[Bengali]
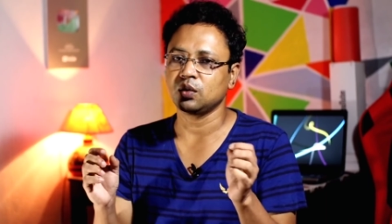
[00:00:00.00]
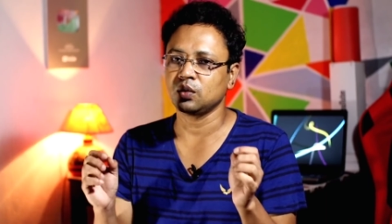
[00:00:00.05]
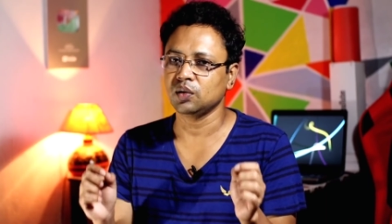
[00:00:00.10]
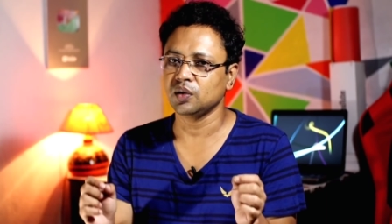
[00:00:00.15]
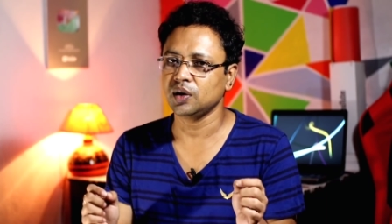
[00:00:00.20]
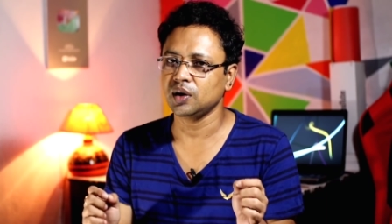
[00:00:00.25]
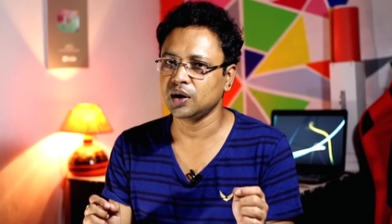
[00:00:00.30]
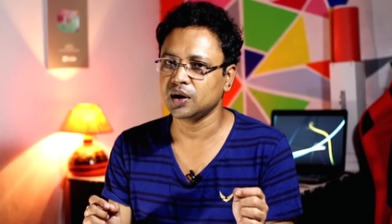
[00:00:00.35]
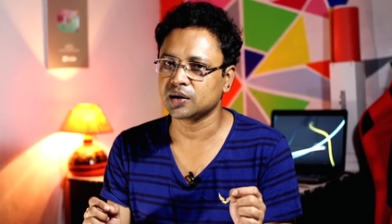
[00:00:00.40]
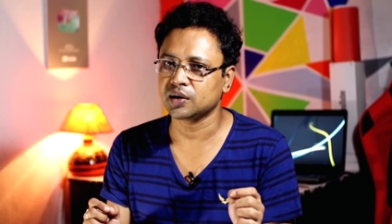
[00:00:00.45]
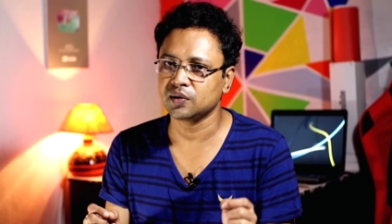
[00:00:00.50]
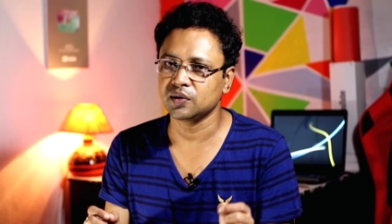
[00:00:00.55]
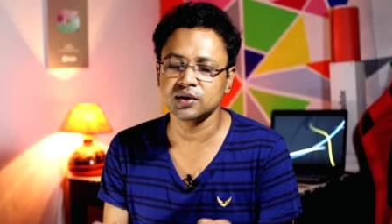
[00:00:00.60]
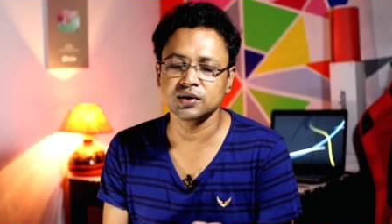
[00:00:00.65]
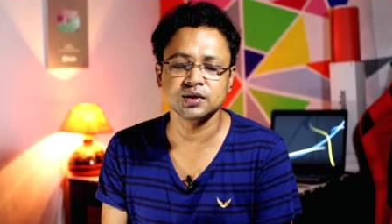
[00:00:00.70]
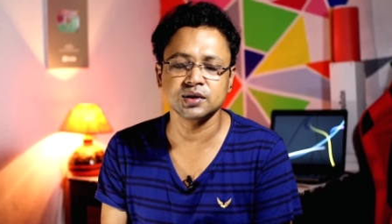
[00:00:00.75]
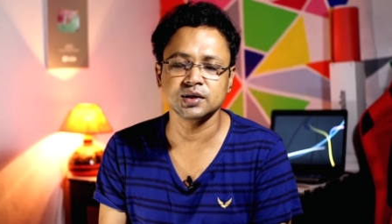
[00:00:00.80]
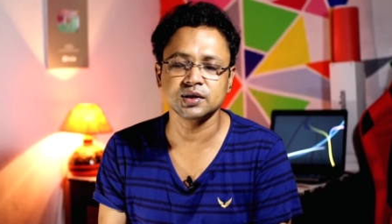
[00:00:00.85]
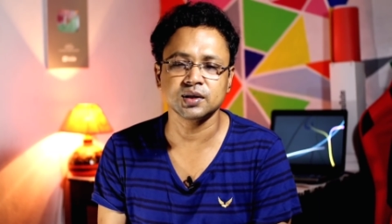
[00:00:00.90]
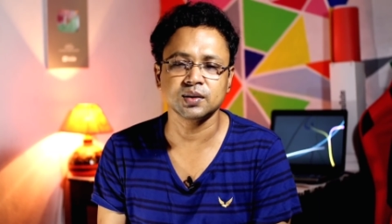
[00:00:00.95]
কোনো ইলেকট্রনিক
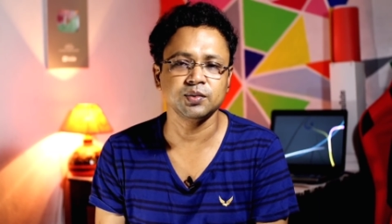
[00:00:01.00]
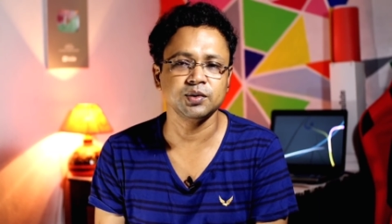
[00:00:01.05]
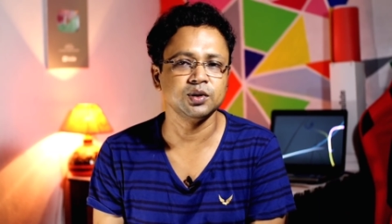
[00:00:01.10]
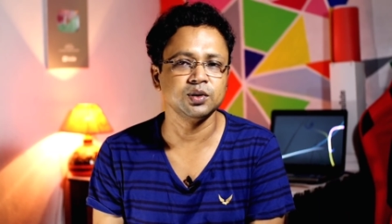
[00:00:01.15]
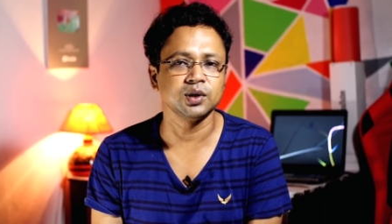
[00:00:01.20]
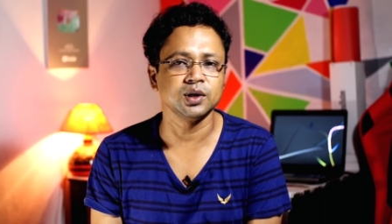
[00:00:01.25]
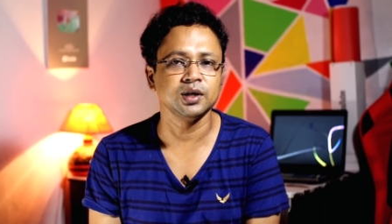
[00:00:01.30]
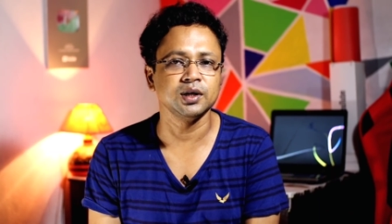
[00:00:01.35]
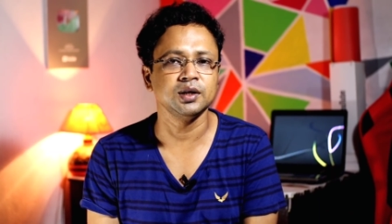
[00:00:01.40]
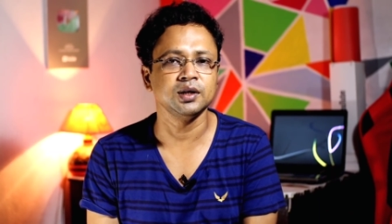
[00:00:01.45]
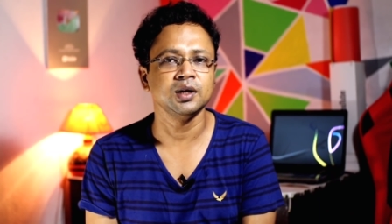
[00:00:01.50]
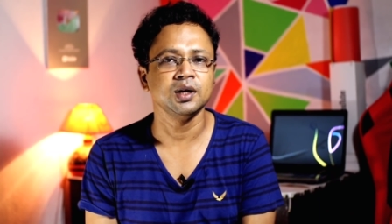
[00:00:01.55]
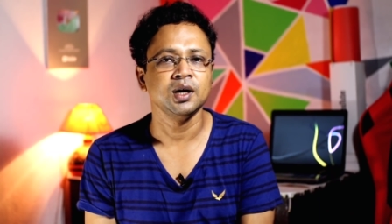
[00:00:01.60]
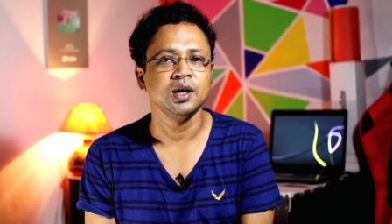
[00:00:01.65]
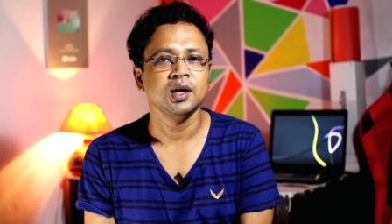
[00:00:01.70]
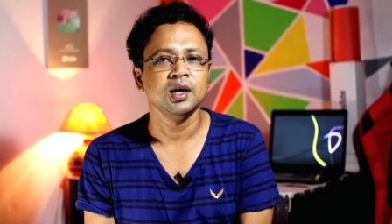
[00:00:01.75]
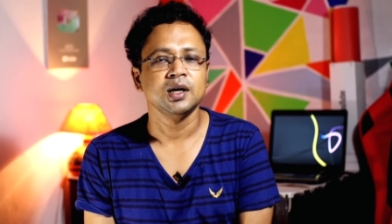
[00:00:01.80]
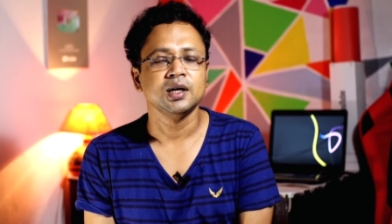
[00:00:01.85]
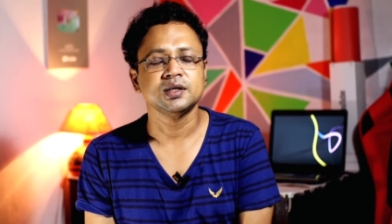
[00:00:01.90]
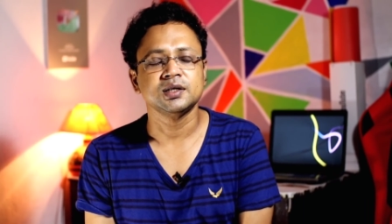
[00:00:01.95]
জিনিস আপনি ধরে নিন
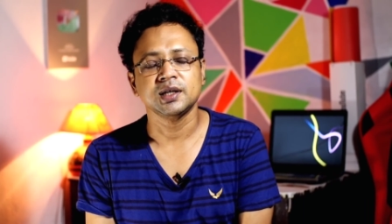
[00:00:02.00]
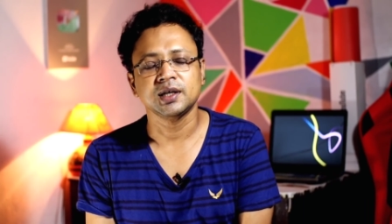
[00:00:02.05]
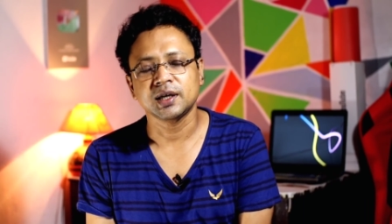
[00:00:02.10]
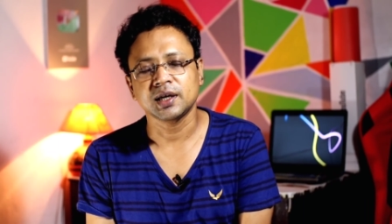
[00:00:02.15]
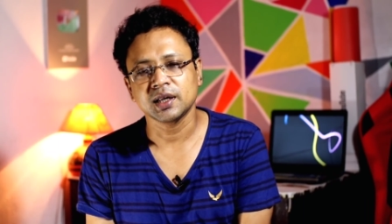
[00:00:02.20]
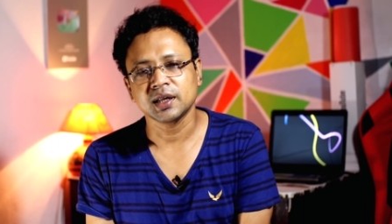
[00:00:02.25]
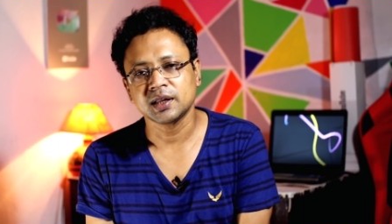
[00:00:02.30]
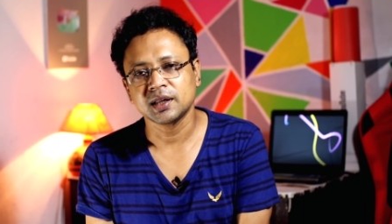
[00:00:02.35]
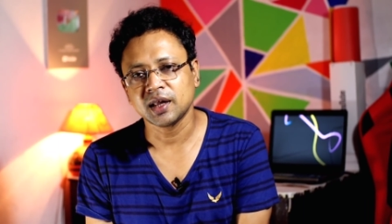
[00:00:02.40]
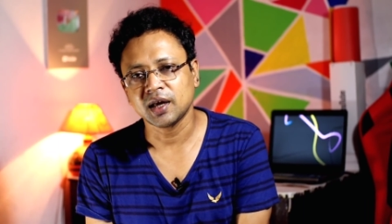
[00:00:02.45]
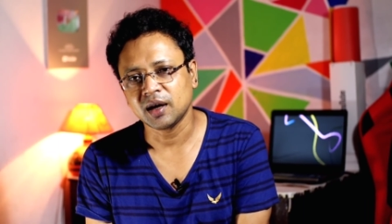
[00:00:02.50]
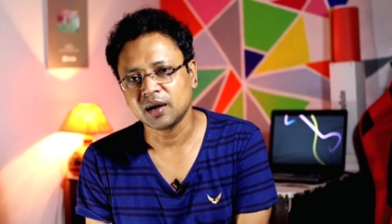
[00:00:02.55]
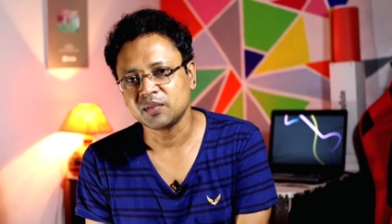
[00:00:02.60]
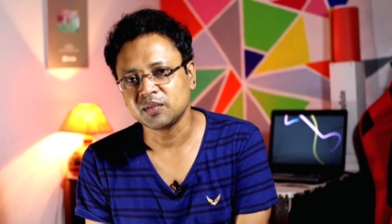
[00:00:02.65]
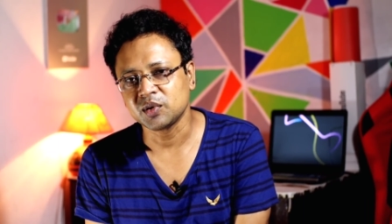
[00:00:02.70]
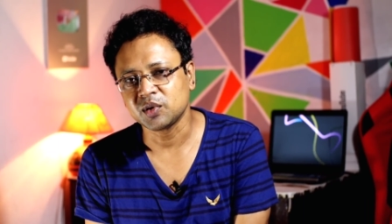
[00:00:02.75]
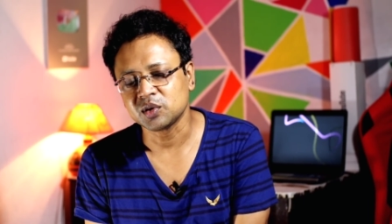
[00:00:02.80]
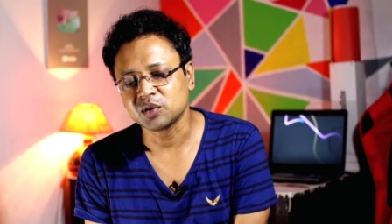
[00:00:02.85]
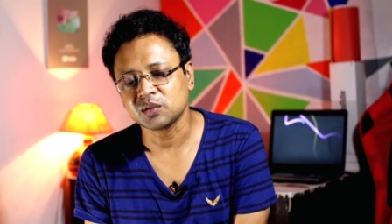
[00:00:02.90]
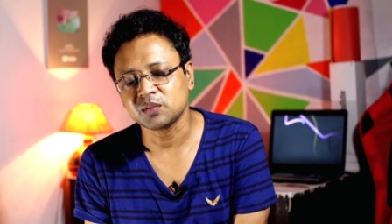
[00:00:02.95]
সেটার দাম
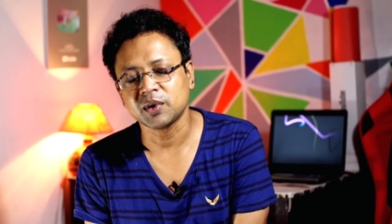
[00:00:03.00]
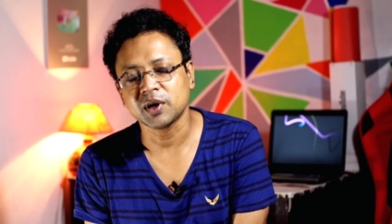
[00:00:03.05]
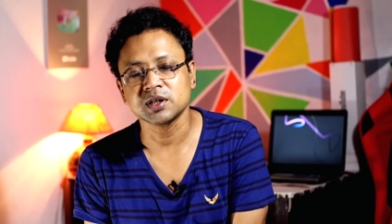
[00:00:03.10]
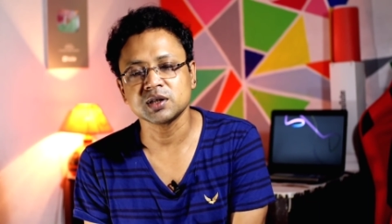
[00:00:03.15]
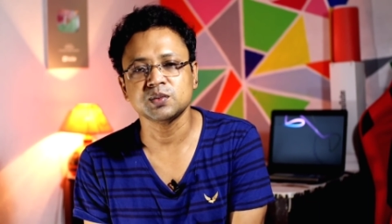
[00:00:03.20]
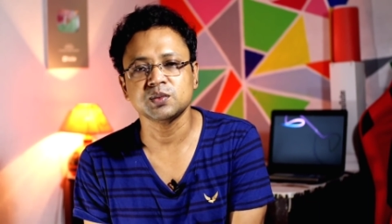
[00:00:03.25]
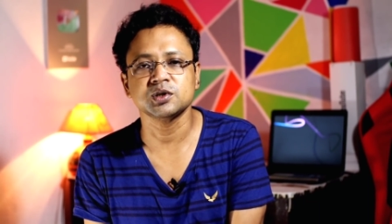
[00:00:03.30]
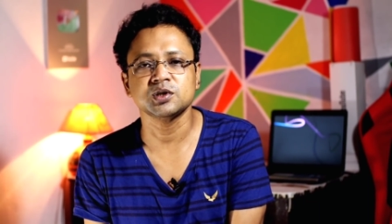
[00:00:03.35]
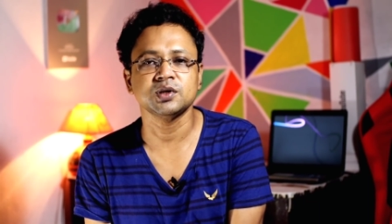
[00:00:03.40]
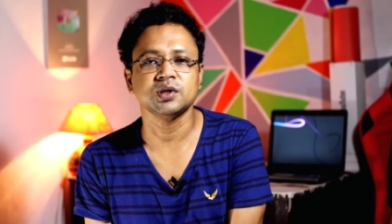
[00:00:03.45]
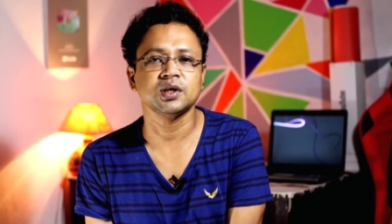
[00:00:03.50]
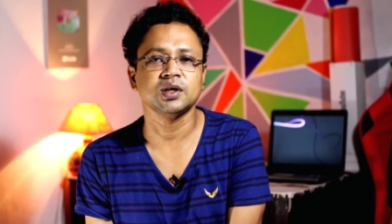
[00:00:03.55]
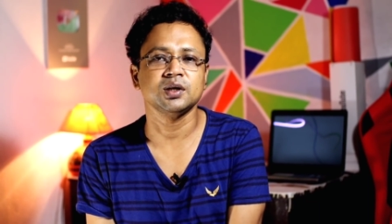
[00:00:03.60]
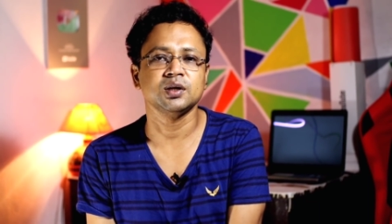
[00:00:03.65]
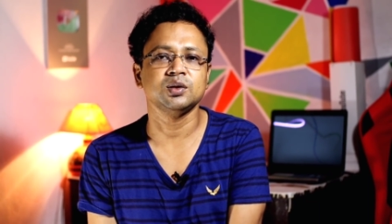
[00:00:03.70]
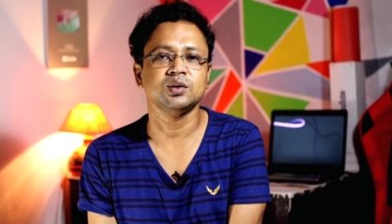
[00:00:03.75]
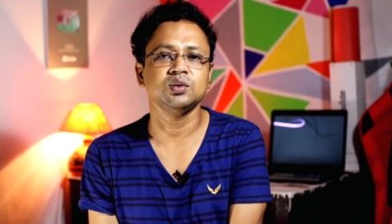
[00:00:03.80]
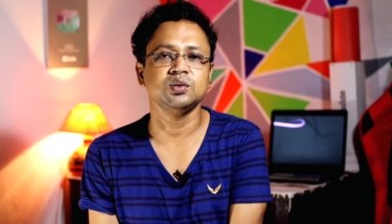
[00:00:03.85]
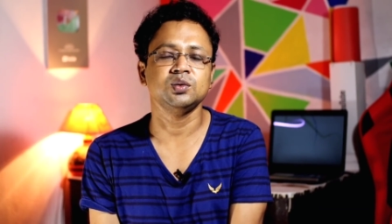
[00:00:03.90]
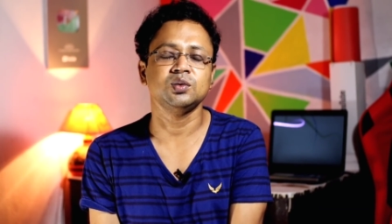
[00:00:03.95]
গত পাঁচ বছরে
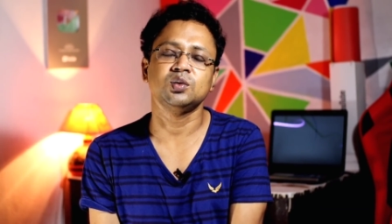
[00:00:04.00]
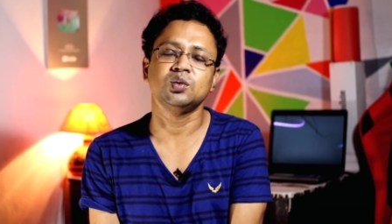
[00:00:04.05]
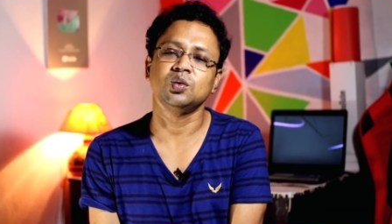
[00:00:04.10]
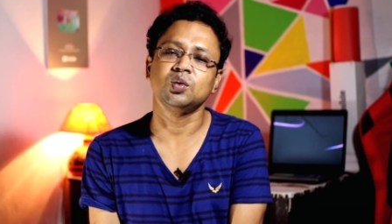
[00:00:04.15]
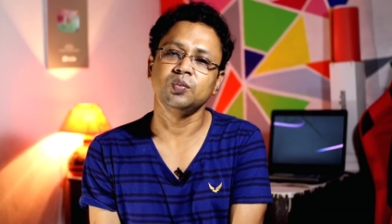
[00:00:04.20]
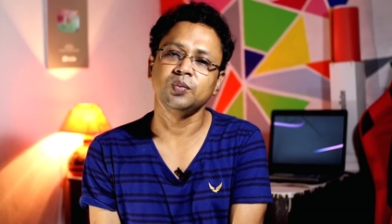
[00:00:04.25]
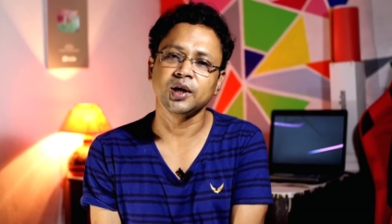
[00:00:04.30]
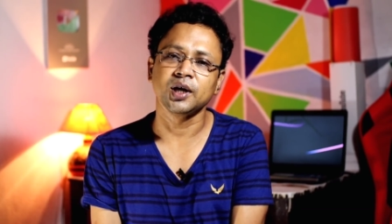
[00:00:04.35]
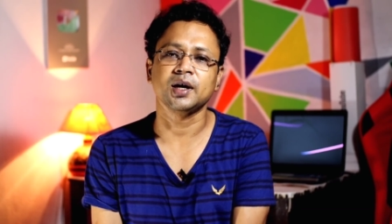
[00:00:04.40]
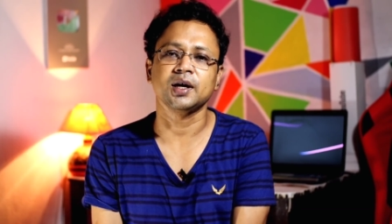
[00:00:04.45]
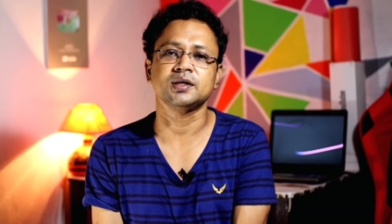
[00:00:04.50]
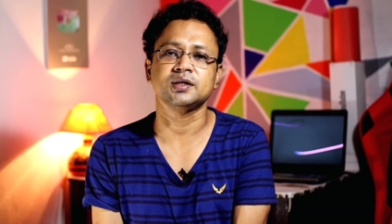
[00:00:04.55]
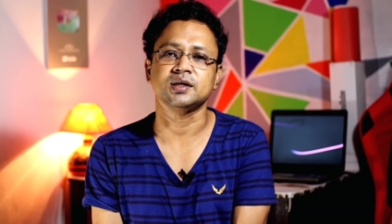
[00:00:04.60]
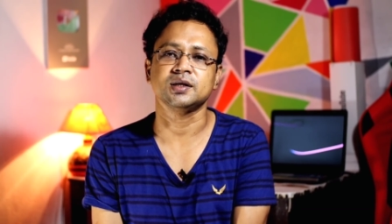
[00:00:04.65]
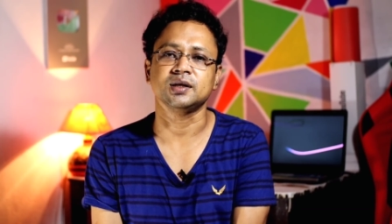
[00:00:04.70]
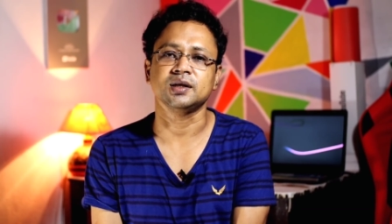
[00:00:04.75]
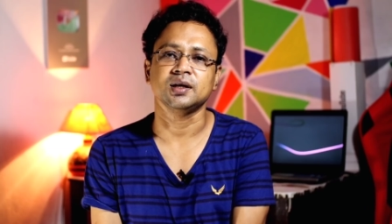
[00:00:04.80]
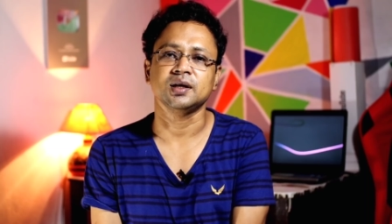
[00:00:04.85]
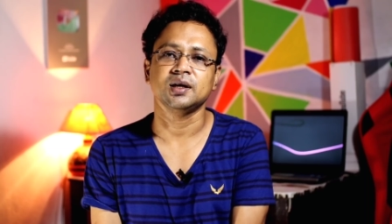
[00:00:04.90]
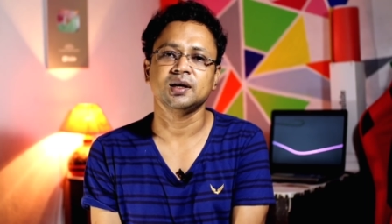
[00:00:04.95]
কিন্তু কমে গেছে